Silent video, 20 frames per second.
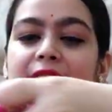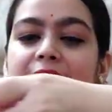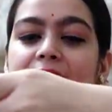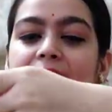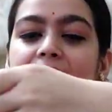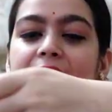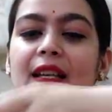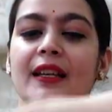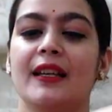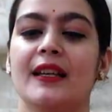है
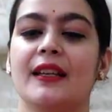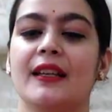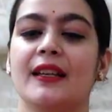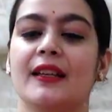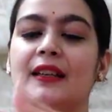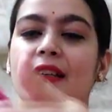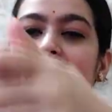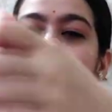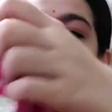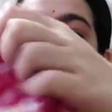इसकी
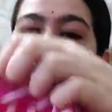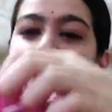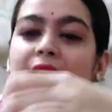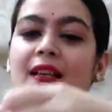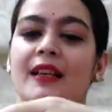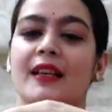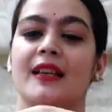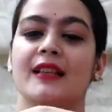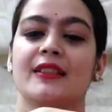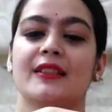
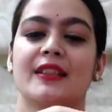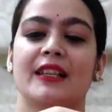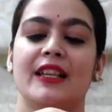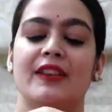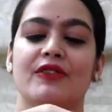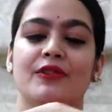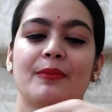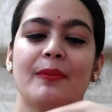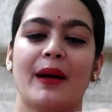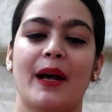
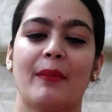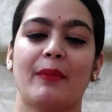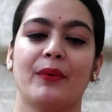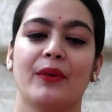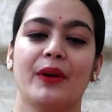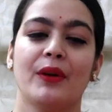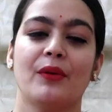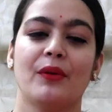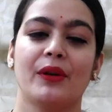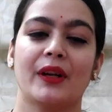स्लीव्स पे
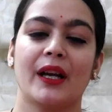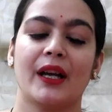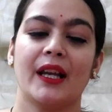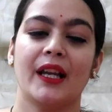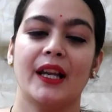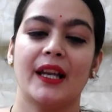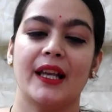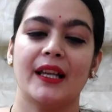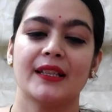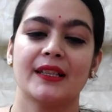आपको एक गोटा
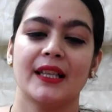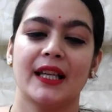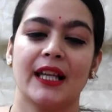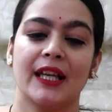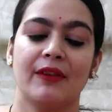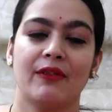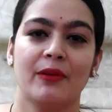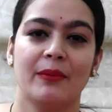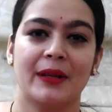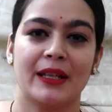की लेस
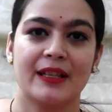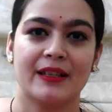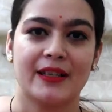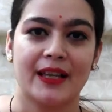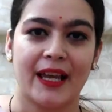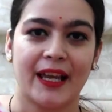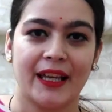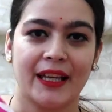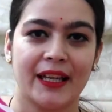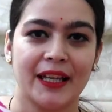लगी हुई मिल
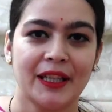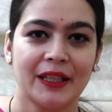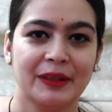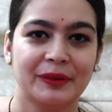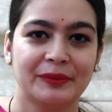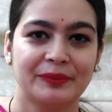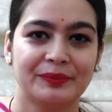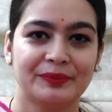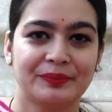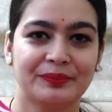जाएगी
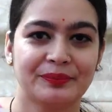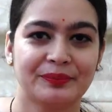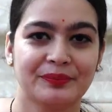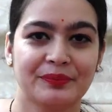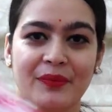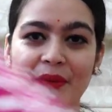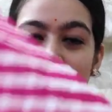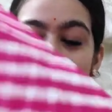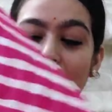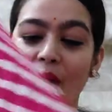
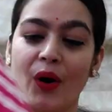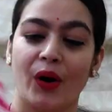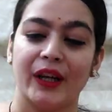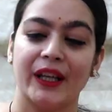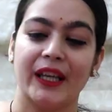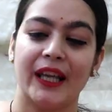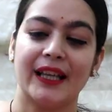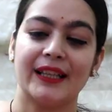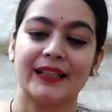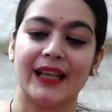और
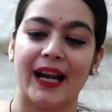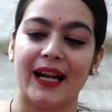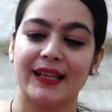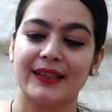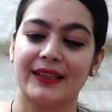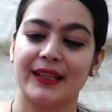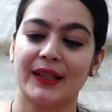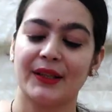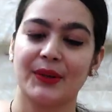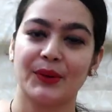ये एक साइड
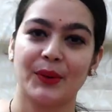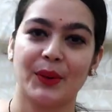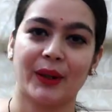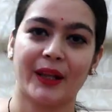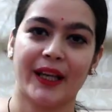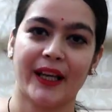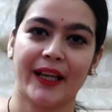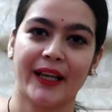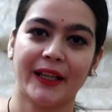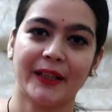स्लिट
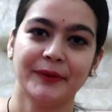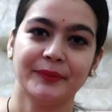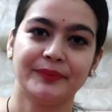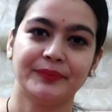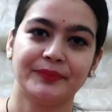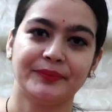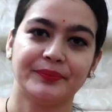कुर्ता है